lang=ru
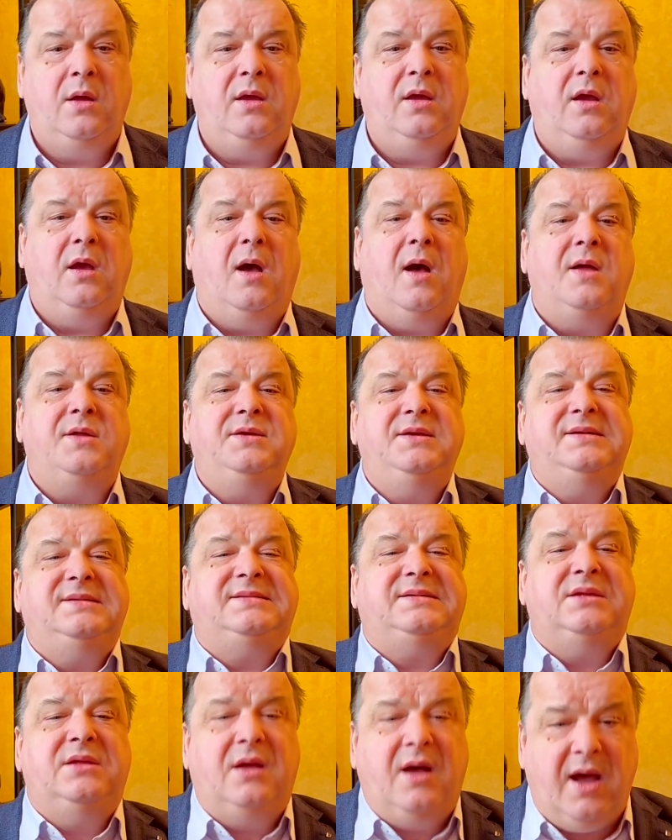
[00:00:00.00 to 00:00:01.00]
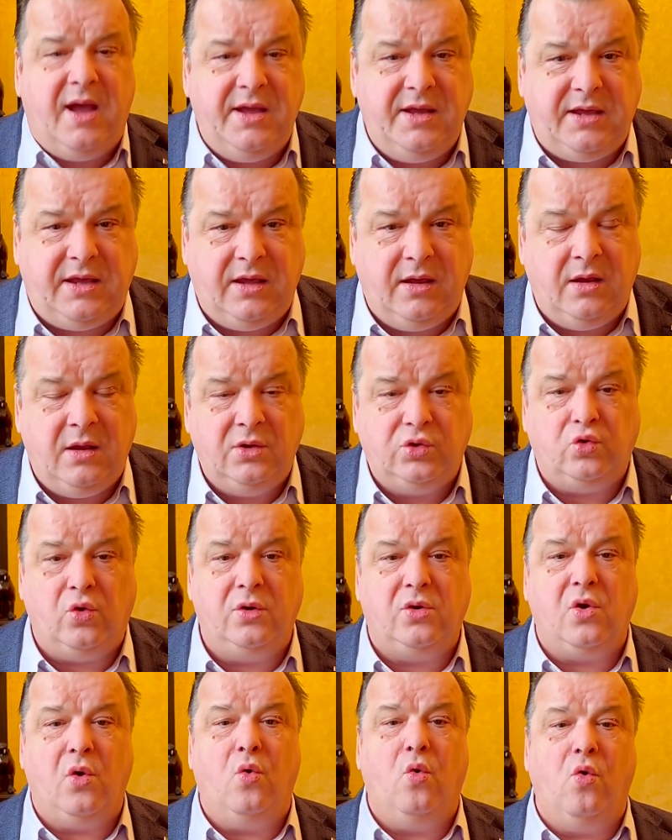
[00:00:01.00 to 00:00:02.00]
и о Незнайке,
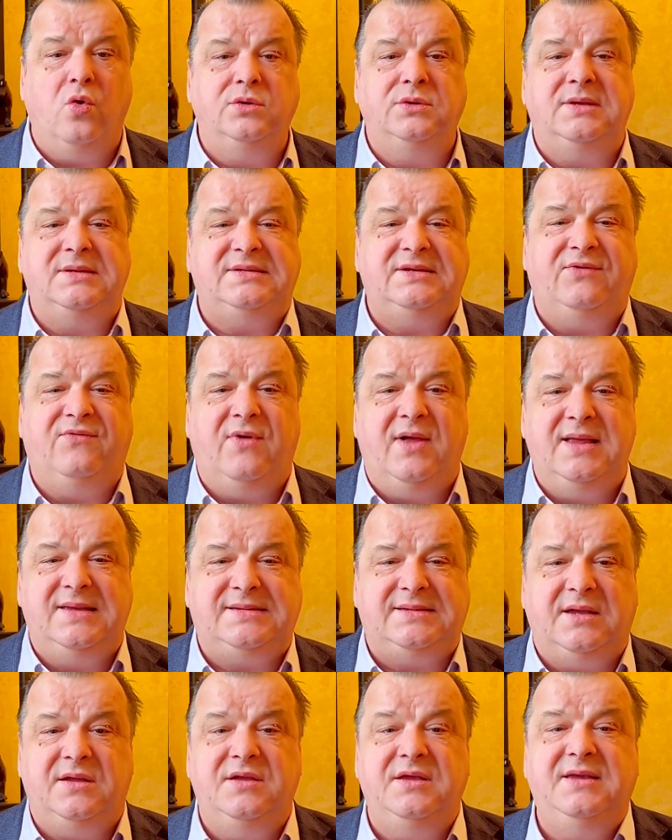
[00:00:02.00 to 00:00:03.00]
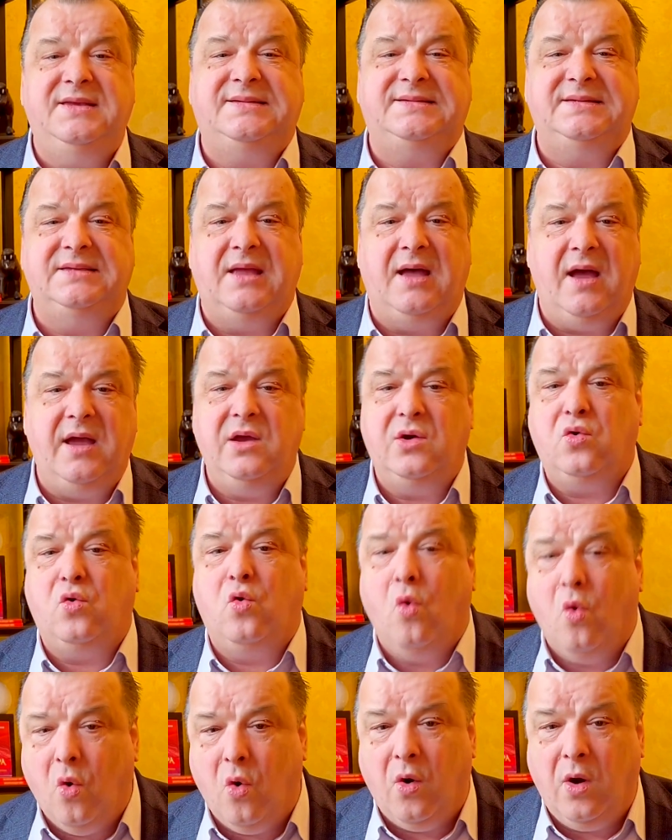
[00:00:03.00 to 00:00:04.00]
только он назывался
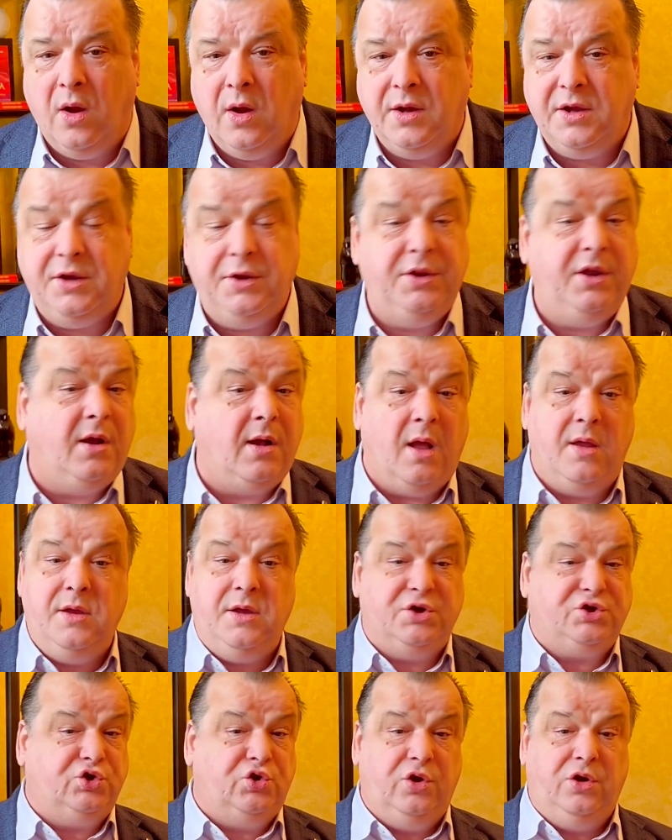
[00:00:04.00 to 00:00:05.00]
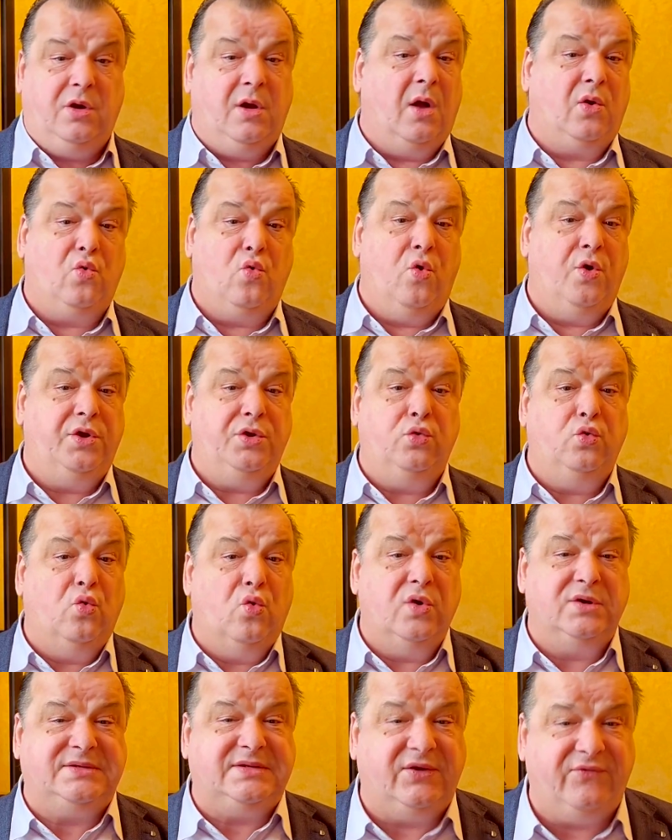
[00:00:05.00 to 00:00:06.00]
Незнайко, и, не, конечно, никакой
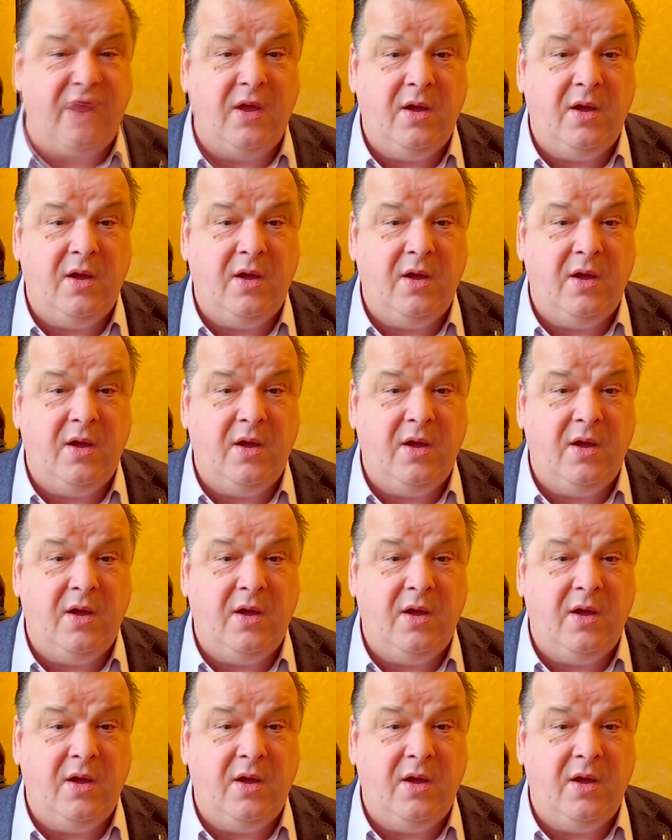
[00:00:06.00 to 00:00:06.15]
Носов,